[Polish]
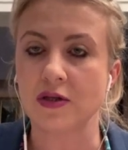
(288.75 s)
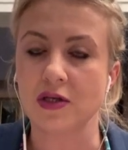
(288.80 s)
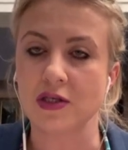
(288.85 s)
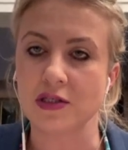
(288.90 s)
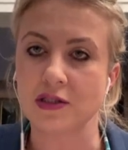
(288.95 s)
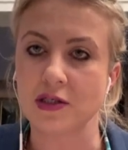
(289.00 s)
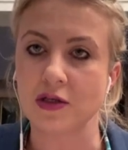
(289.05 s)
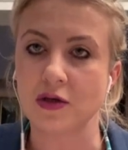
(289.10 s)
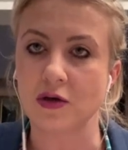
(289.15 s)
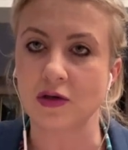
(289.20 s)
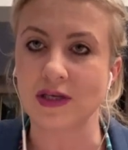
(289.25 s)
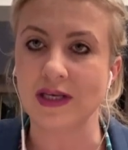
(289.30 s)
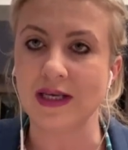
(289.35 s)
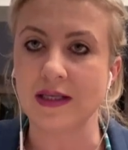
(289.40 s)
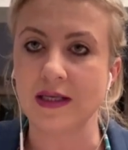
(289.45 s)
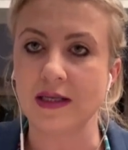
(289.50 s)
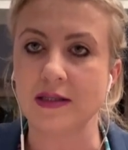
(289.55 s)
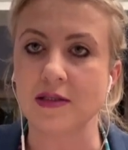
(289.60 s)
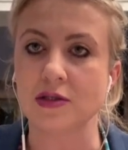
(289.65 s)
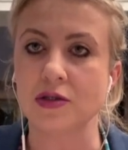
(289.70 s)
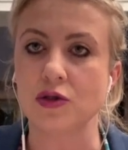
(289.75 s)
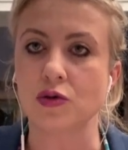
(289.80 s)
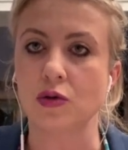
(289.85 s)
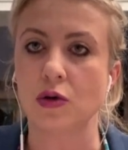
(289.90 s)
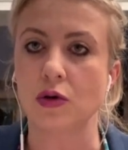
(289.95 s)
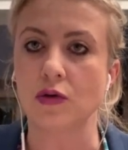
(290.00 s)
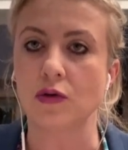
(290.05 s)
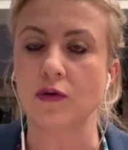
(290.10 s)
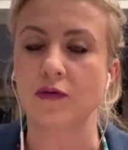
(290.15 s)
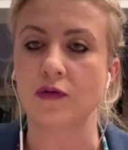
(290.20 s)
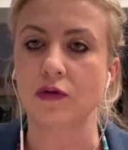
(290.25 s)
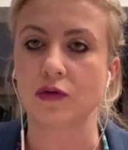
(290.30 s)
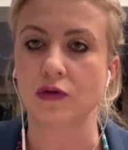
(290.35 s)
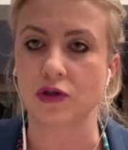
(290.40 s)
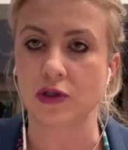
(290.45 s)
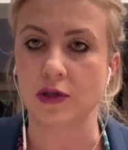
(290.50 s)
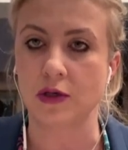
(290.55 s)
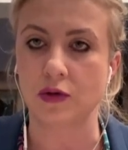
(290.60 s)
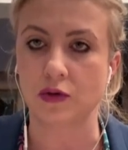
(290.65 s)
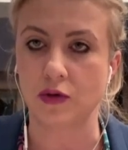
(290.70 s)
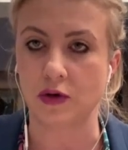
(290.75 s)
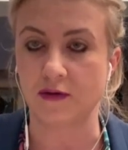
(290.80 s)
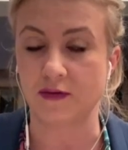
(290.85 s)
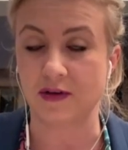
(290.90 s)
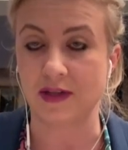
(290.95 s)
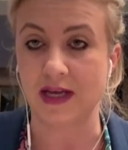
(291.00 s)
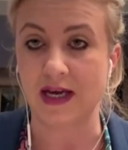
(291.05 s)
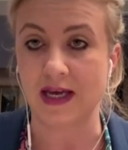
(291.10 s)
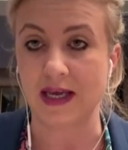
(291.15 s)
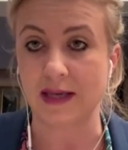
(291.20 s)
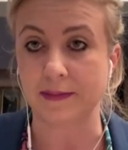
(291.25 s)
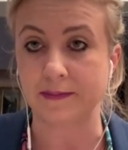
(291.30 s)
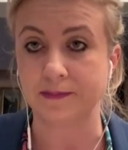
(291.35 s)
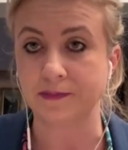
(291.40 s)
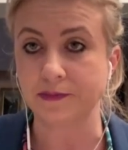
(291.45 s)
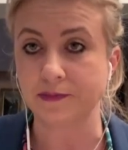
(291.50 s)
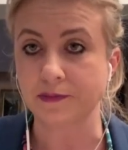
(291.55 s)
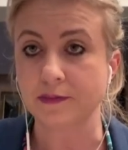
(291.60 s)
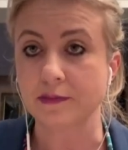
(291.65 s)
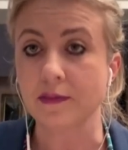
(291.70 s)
to jest tylko jeden z członków, który, który wydaje